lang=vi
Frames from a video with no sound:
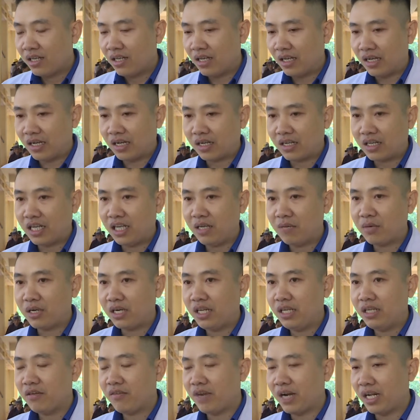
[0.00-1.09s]
Thì à, khi mà
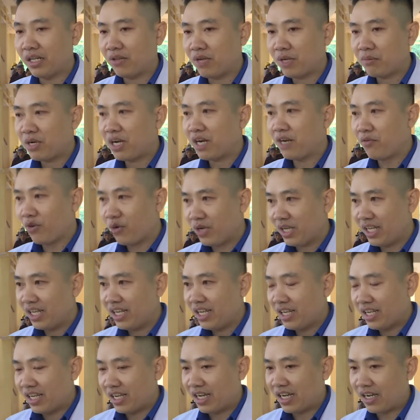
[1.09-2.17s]
đi như vậy thì em rất là vui
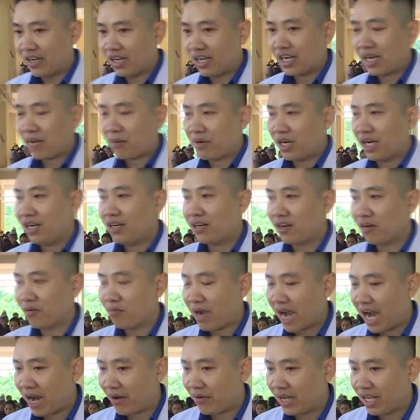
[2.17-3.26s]
à, gặp gỡ được
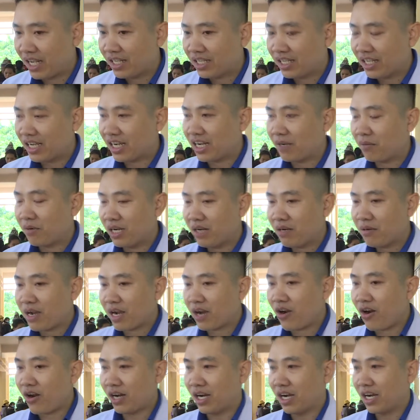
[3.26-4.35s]
đồng bào này, à, gặp gỡ
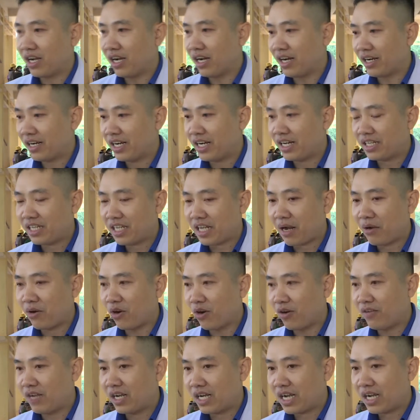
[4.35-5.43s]
bà con ở, ở trao
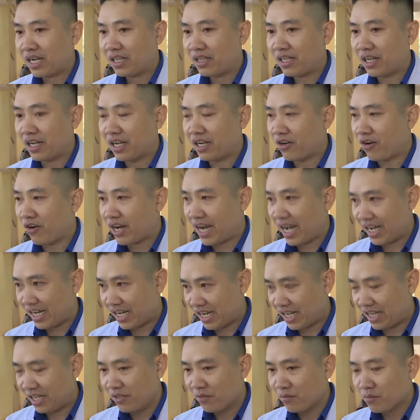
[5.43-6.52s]
đổi về các cái tình hình khó khăn
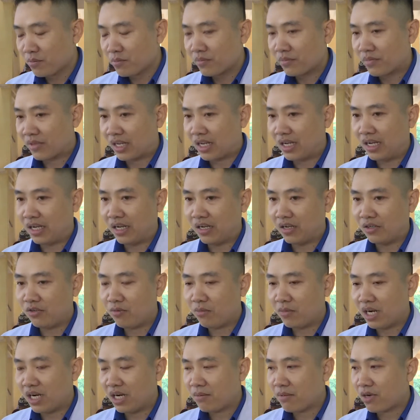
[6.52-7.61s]
này, à,
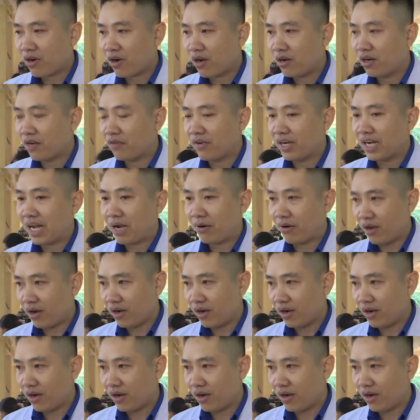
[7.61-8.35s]
giúp đỡ được bà con ở phần nào